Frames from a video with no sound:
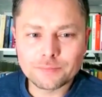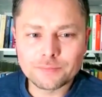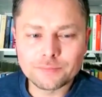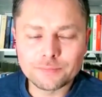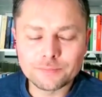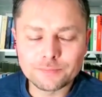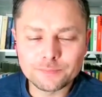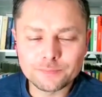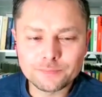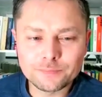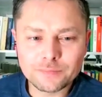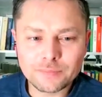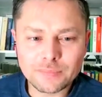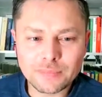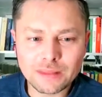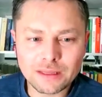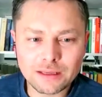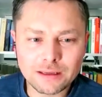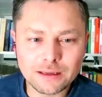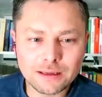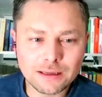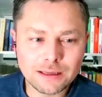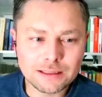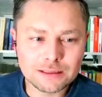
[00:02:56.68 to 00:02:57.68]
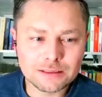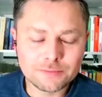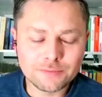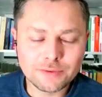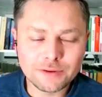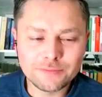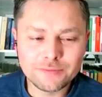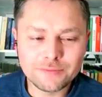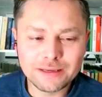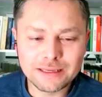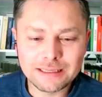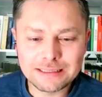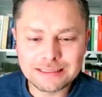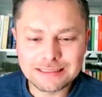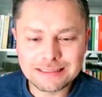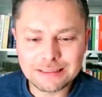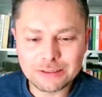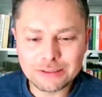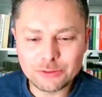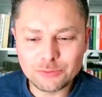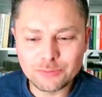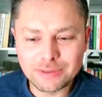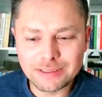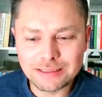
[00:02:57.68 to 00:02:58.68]
Mhm. Also wenn wir
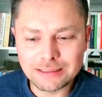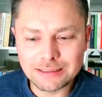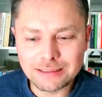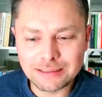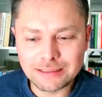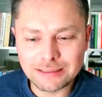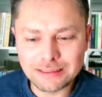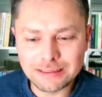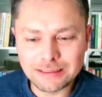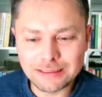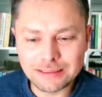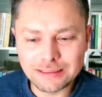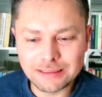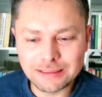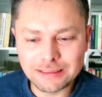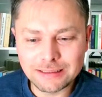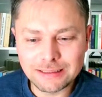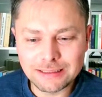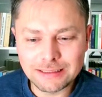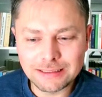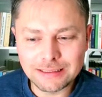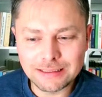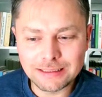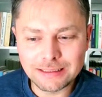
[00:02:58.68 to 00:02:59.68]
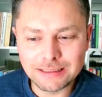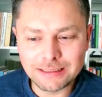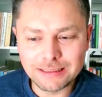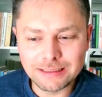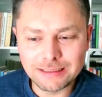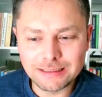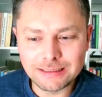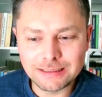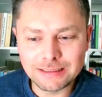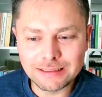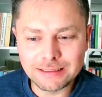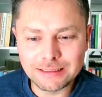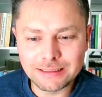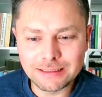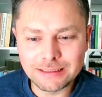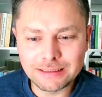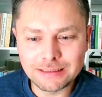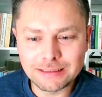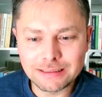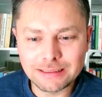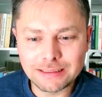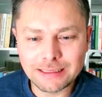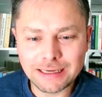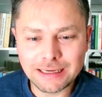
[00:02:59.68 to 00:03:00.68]
jetzt über
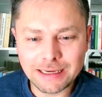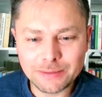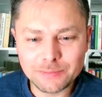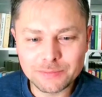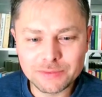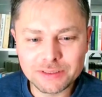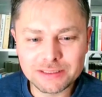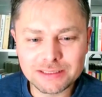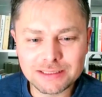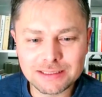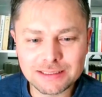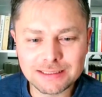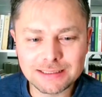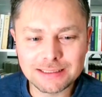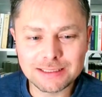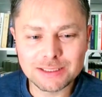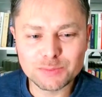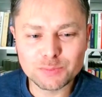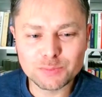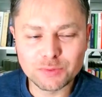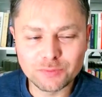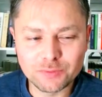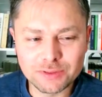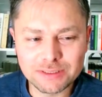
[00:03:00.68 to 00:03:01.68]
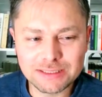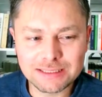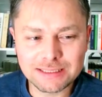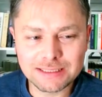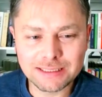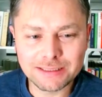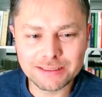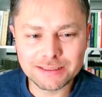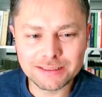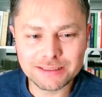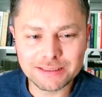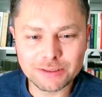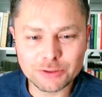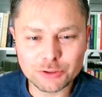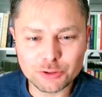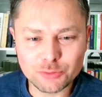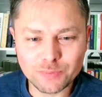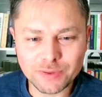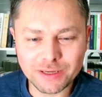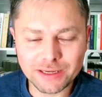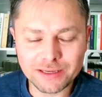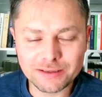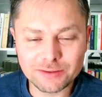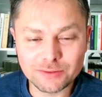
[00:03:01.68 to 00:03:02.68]
die Geheimnisse des Bewusstseins
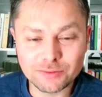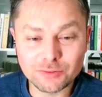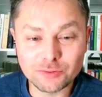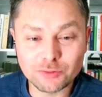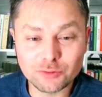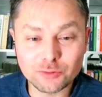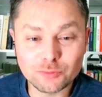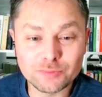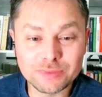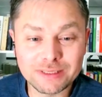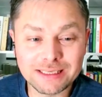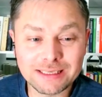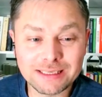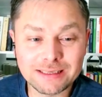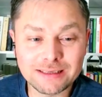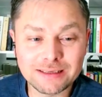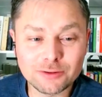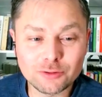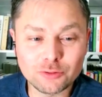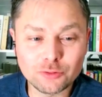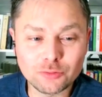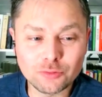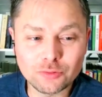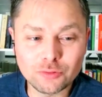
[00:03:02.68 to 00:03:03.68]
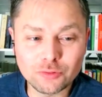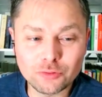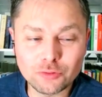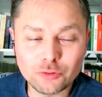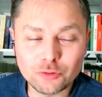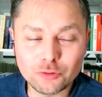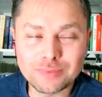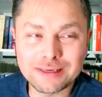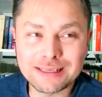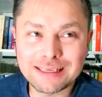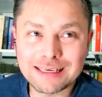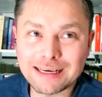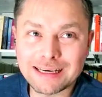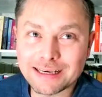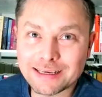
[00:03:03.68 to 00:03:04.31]
sprechen und um die, über die